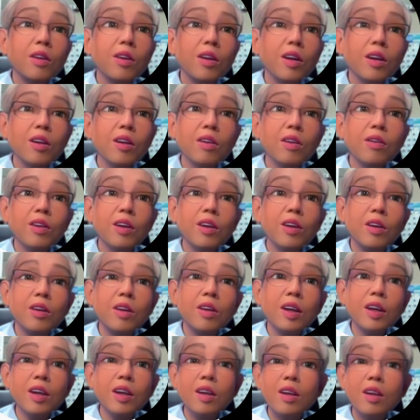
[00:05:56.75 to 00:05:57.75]
これ用の
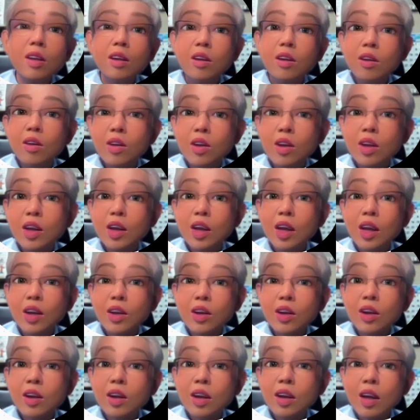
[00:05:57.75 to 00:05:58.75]
ブロックがね。ちょっと字が
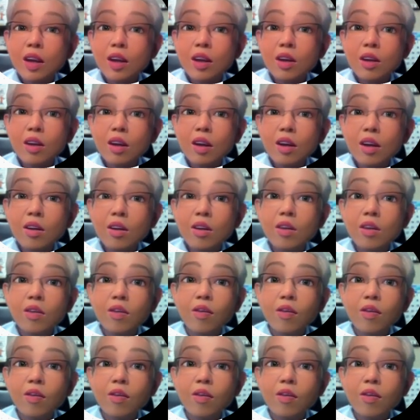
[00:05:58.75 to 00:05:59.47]
ちっちゃいですけど。